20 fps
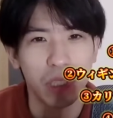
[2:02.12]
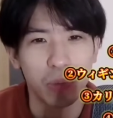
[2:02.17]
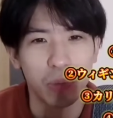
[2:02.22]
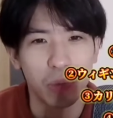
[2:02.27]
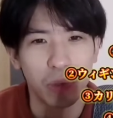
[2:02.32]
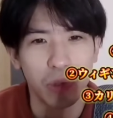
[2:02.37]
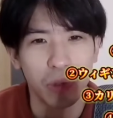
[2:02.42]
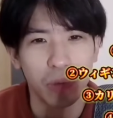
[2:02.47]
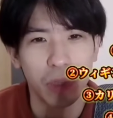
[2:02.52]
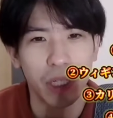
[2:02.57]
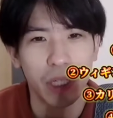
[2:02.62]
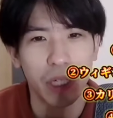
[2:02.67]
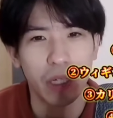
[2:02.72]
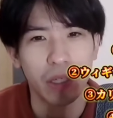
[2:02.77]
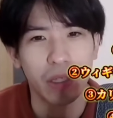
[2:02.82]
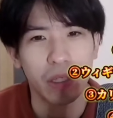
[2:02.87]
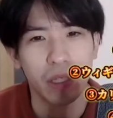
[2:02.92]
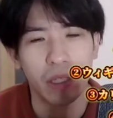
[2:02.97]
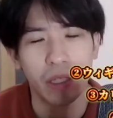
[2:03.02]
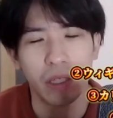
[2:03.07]
ムーディー求め
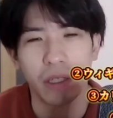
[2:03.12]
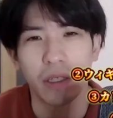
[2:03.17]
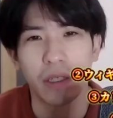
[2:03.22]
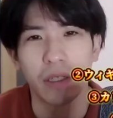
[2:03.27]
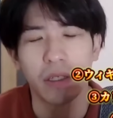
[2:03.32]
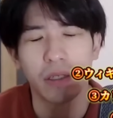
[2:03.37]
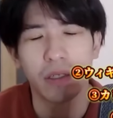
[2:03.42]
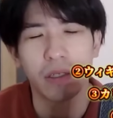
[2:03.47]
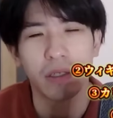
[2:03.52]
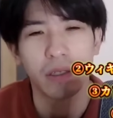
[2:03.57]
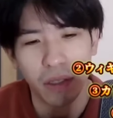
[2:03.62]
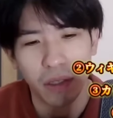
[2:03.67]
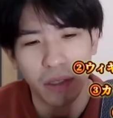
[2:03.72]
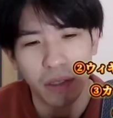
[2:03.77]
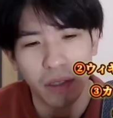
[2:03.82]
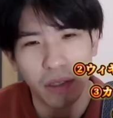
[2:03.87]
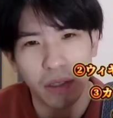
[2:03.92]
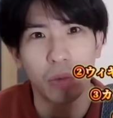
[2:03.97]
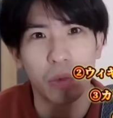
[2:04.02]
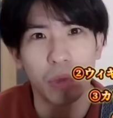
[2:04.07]
られて
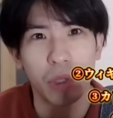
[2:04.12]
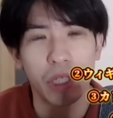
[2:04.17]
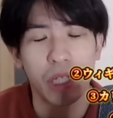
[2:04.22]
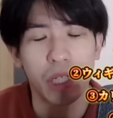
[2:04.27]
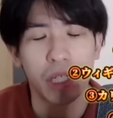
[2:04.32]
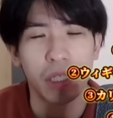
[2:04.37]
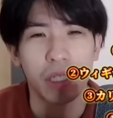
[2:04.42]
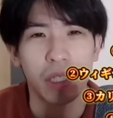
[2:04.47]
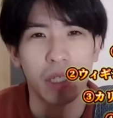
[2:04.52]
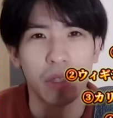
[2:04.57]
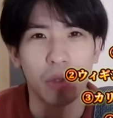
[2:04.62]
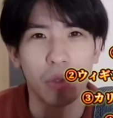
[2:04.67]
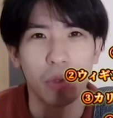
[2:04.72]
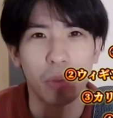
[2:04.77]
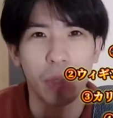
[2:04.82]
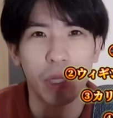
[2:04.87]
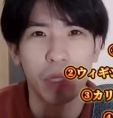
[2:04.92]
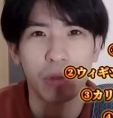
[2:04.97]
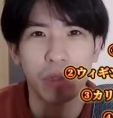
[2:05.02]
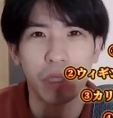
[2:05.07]
ウォリアーズが
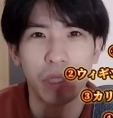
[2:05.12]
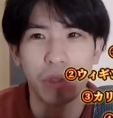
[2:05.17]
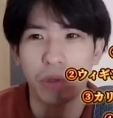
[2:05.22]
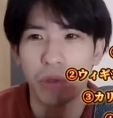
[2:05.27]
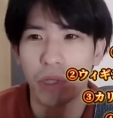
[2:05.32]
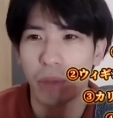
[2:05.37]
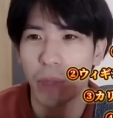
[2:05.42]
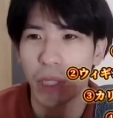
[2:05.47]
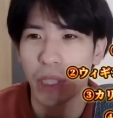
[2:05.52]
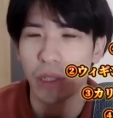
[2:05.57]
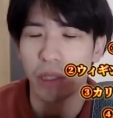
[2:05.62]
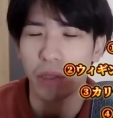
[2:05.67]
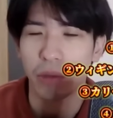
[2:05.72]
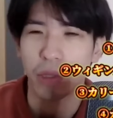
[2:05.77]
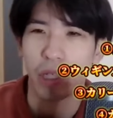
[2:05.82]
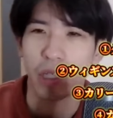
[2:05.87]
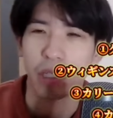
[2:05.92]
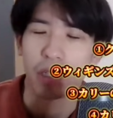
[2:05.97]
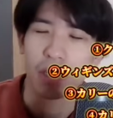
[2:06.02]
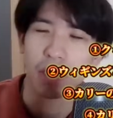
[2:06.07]
止める理由が
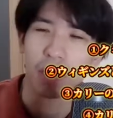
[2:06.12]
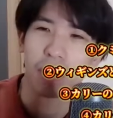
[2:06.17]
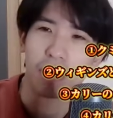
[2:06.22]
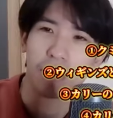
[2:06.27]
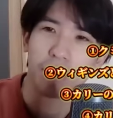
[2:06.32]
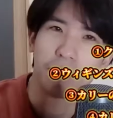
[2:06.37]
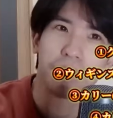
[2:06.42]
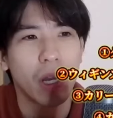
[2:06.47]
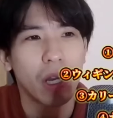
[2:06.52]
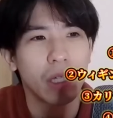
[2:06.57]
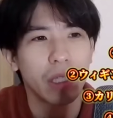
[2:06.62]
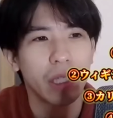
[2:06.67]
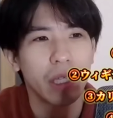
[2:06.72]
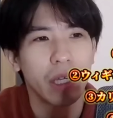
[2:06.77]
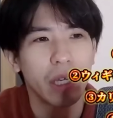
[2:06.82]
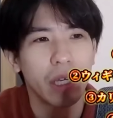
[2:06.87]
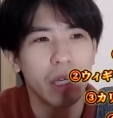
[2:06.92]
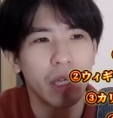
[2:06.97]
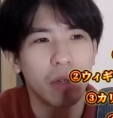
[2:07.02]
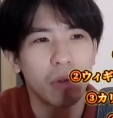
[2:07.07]
全くないな、まあ、
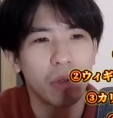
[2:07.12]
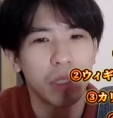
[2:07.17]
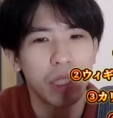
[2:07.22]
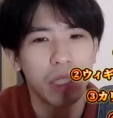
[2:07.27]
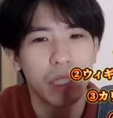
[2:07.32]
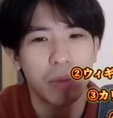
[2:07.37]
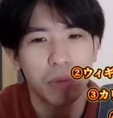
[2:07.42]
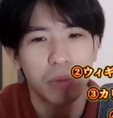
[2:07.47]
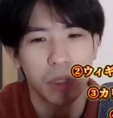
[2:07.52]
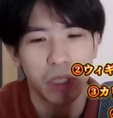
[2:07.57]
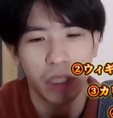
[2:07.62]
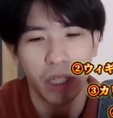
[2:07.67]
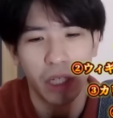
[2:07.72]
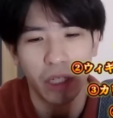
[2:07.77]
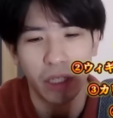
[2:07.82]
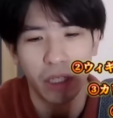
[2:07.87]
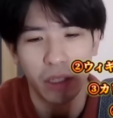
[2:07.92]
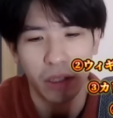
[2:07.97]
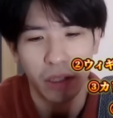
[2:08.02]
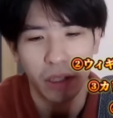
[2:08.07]
若手をキープ
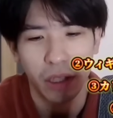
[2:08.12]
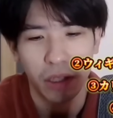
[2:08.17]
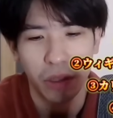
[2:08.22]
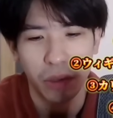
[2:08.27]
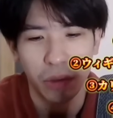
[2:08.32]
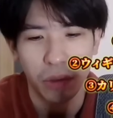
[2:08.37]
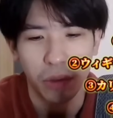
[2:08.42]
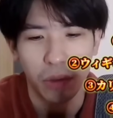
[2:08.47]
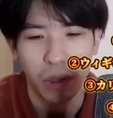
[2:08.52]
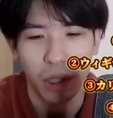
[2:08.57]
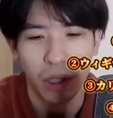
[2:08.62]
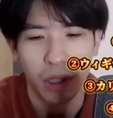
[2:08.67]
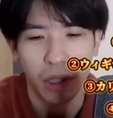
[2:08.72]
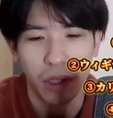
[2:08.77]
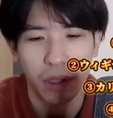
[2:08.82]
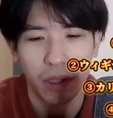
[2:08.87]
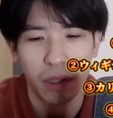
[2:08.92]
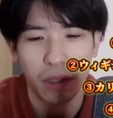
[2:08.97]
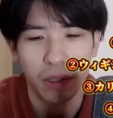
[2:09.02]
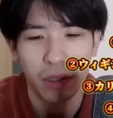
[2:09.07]
したいなんていうの
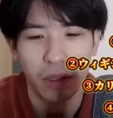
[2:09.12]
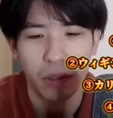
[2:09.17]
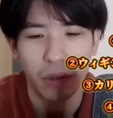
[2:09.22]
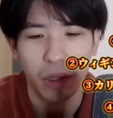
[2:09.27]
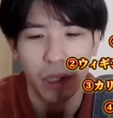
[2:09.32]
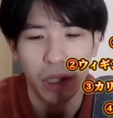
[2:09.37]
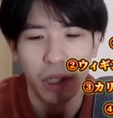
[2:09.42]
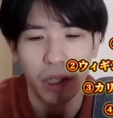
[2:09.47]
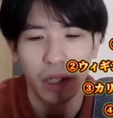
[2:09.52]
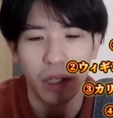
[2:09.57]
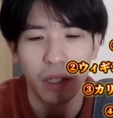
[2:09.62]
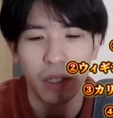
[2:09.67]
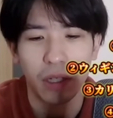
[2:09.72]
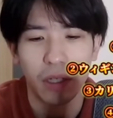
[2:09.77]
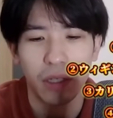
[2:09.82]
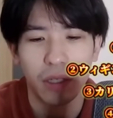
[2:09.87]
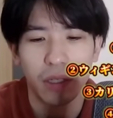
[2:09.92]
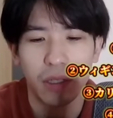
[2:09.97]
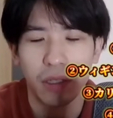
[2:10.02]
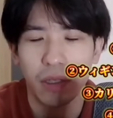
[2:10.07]
はそれ
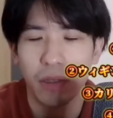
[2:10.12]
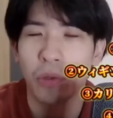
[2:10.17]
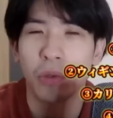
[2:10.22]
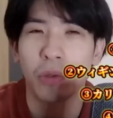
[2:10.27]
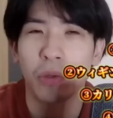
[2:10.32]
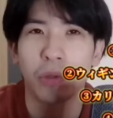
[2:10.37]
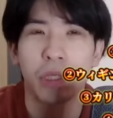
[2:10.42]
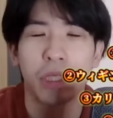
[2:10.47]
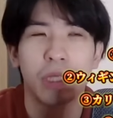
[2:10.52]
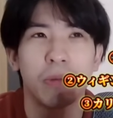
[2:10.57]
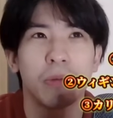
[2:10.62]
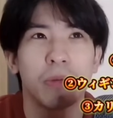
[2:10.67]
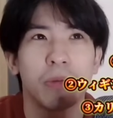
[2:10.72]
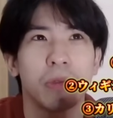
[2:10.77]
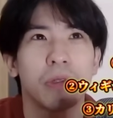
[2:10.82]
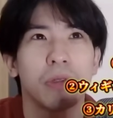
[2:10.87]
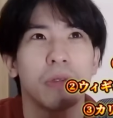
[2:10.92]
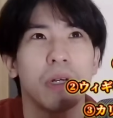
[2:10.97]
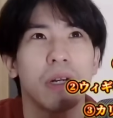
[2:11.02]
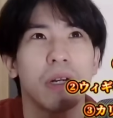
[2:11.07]
はどの
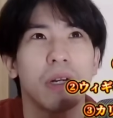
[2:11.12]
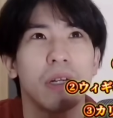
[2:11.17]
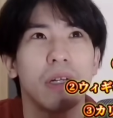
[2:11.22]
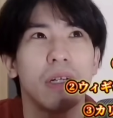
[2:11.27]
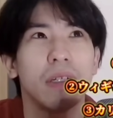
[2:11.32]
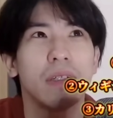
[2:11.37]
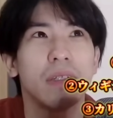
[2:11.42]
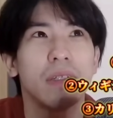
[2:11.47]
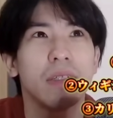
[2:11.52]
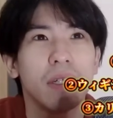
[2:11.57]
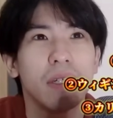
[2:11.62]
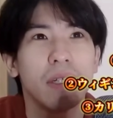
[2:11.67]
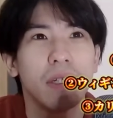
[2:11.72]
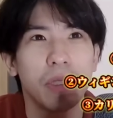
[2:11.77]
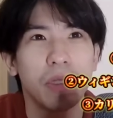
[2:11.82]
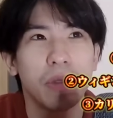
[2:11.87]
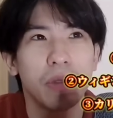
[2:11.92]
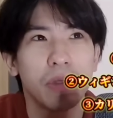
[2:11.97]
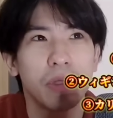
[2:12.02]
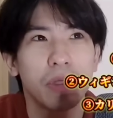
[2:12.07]
チームもそうだからやっ
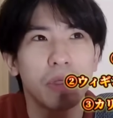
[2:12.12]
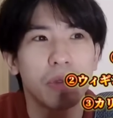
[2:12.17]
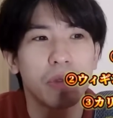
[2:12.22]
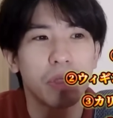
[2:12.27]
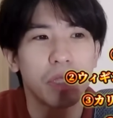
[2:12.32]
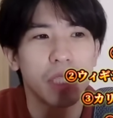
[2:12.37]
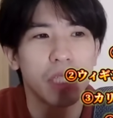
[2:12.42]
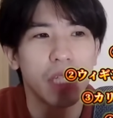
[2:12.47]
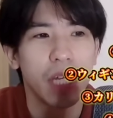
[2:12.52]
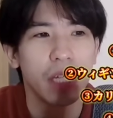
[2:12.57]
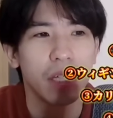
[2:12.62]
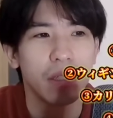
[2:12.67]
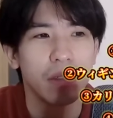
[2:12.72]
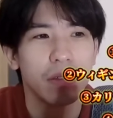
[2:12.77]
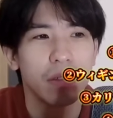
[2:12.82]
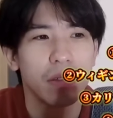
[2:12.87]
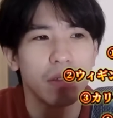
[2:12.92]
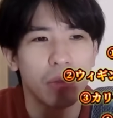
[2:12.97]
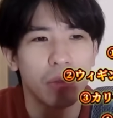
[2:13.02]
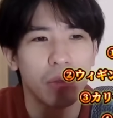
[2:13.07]
ぱ優勝した
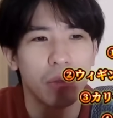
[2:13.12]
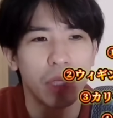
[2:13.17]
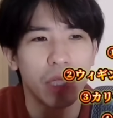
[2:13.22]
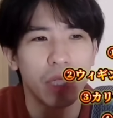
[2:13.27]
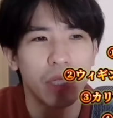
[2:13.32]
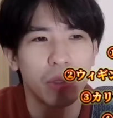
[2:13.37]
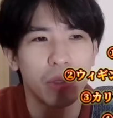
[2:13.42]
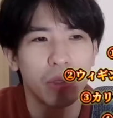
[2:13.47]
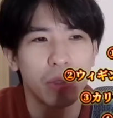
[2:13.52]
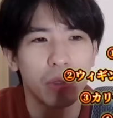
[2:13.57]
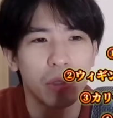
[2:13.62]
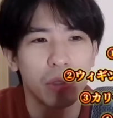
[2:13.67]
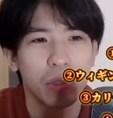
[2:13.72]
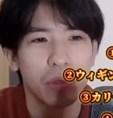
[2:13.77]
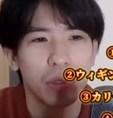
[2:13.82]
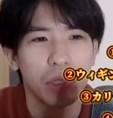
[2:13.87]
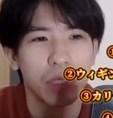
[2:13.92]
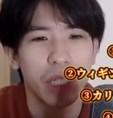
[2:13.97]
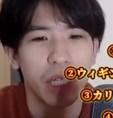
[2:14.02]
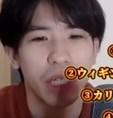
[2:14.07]
いトレード要
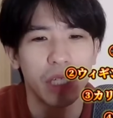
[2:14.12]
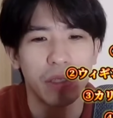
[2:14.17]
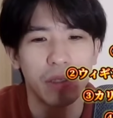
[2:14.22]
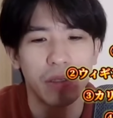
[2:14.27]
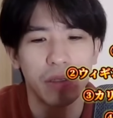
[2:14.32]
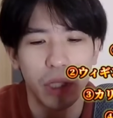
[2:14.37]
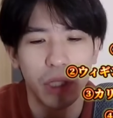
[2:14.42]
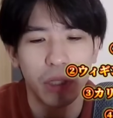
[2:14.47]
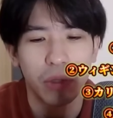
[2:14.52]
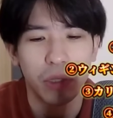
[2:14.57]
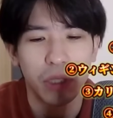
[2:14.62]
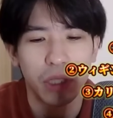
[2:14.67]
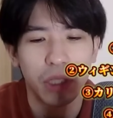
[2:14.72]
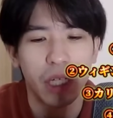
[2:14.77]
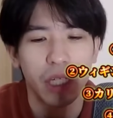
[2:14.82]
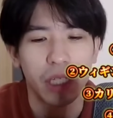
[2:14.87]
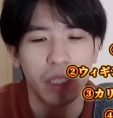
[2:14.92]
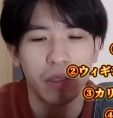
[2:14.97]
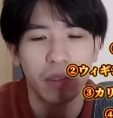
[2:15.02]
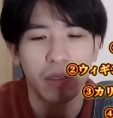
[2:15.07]
求したいトレード
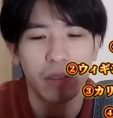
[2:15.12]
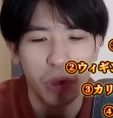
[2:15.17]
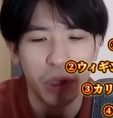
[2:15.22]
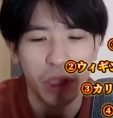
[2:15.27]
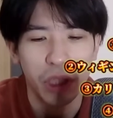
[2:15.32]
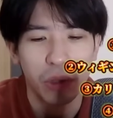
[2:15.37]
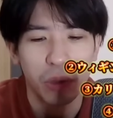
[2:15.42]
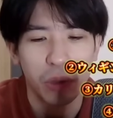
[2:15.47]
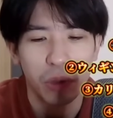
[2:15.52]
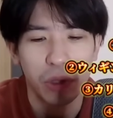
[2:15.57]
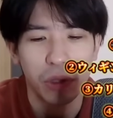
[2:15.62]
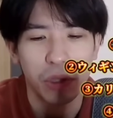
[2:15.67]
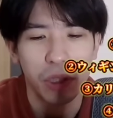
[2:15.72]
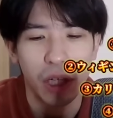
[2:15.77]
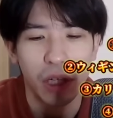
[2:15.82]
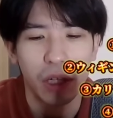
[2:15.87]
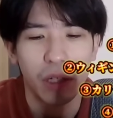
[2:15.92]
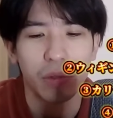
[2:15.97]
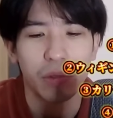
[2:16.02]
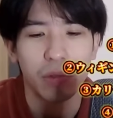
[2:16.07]
したいムーディー要
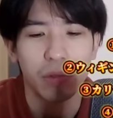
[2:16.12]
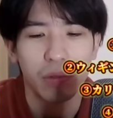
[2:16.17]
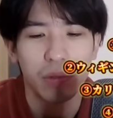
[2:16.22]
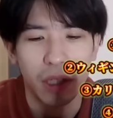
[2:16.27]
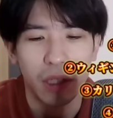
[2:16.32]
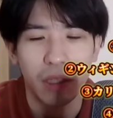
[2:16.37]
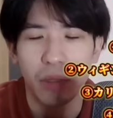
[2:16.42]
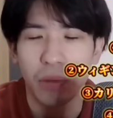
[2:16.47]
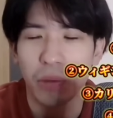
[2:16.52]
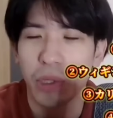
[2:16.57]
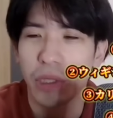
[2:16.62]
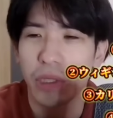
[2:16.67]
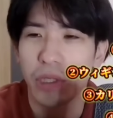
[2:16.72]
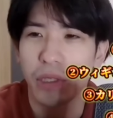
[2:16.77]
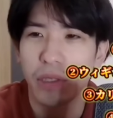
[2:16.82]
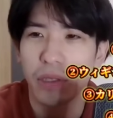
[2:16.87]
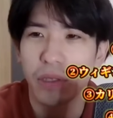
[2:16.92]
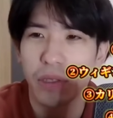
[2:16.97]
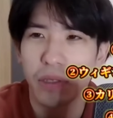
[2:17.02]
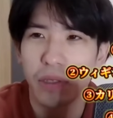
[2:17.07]
求されるってなった
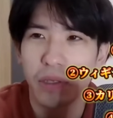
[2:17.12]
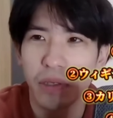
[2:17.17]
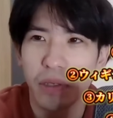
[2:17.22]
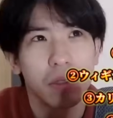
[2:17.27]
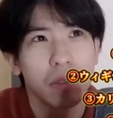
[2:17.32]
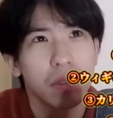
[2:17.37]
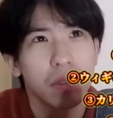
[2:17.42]
時に